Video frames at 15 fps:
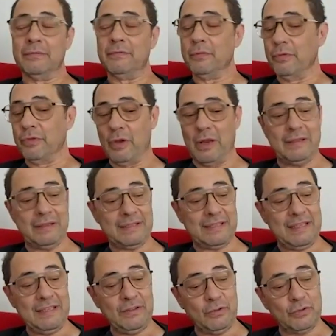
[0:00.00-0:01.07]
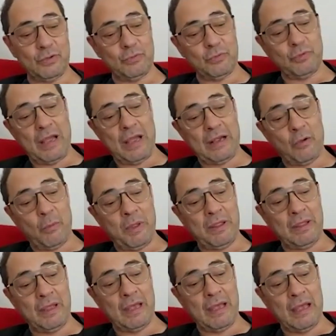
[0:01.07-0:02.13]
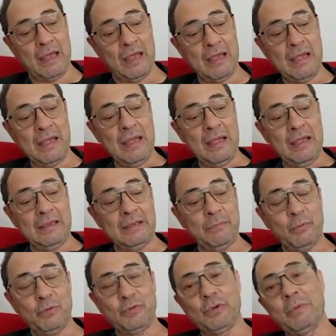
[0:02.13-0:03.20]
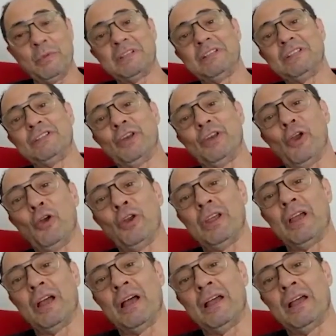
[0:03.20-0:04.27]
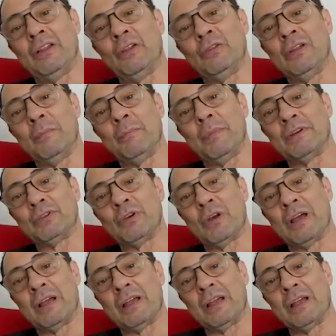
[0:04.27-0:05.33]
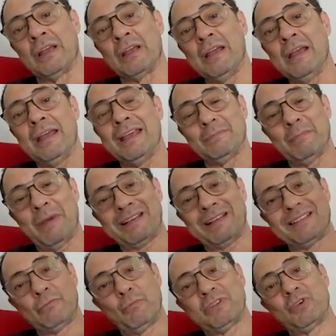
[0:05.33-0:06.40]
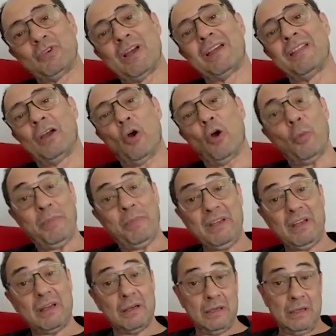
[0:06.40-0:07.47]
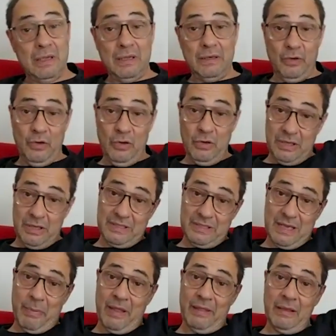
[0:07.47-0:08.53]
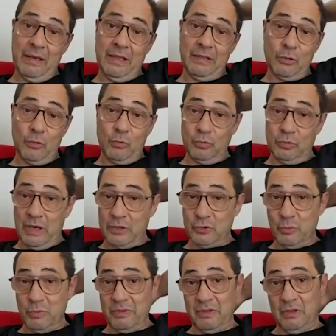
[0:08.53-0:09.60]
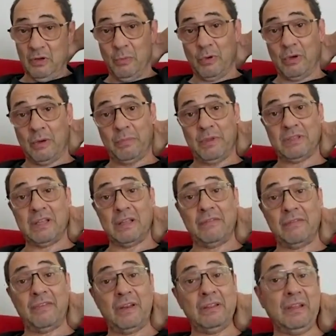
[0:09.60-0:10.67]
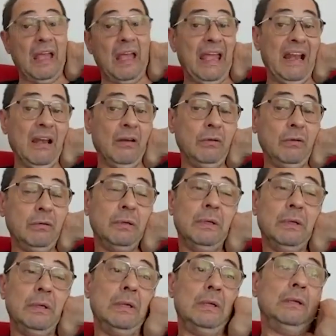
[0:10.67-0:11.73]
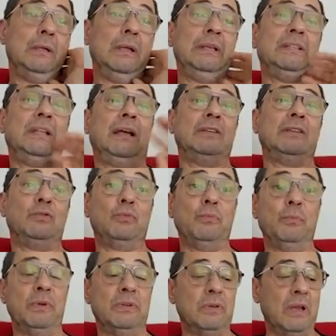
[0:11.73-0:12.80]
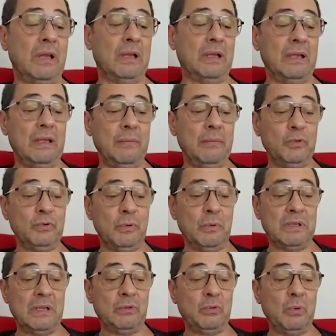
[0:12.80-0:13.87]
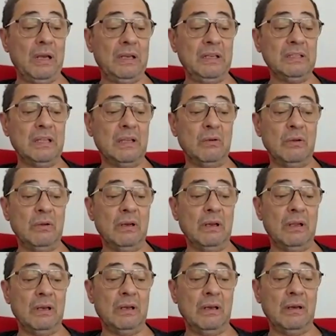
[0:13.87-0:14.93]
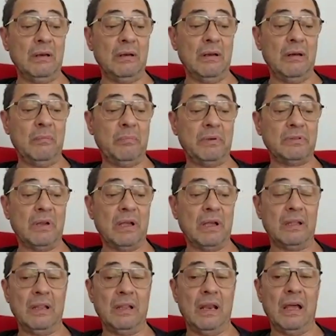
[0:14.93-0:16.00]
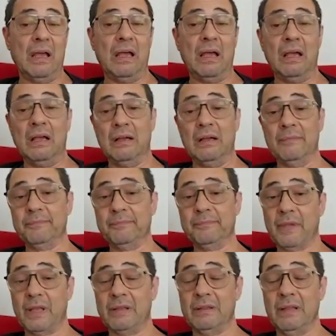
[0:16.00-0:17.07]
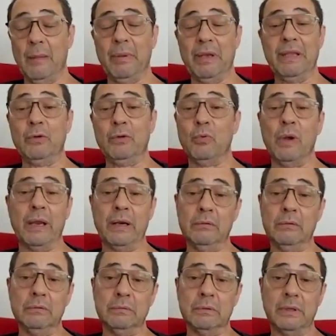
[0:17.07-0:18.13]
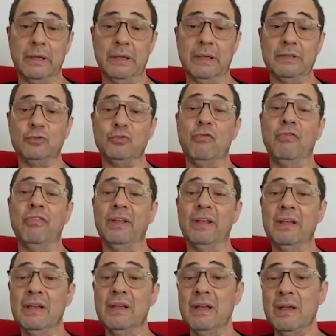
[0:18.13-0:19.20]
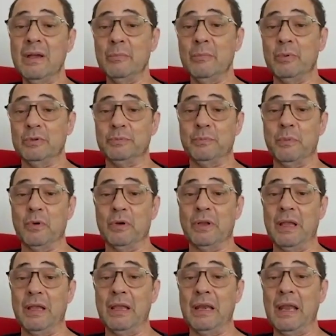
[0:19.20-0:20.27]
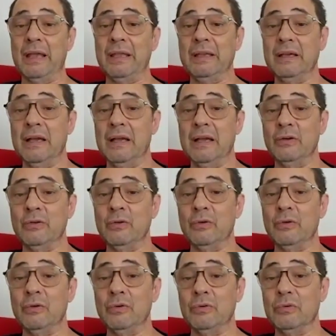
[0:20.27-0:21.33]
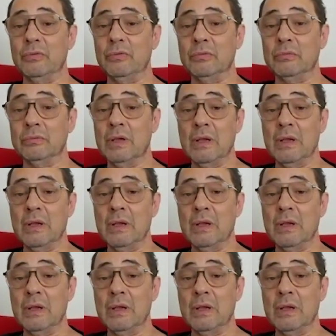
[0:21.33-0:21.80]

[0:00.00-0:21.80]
funcionan distintos, Son una comedia y mucho más histriónica y donde el personaje es más de un personaje de cómic, ¿no? Que es capaz de electrocutar a su vecino porque piensa diferente a él, ¿no? Y en este caso es un personaje mucho más naturalista, ¿no? El, personaje de la, de la película, ¿no? Que, sufre pues porque la hija no,